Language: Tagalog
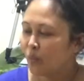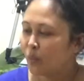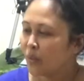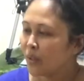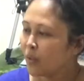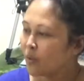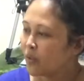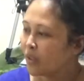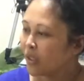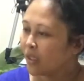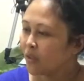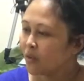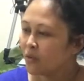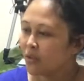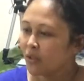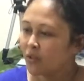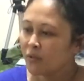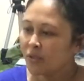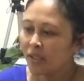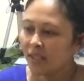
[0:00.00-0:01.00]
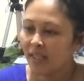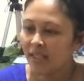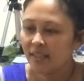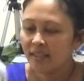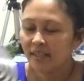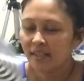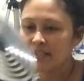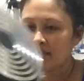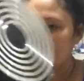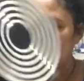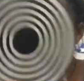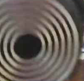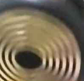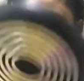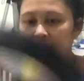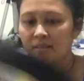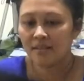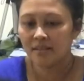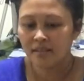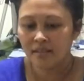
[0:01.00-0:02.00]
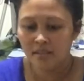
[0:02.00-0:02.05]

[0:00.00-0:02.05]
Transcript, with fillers: Pero nagkaroon ako ng interest.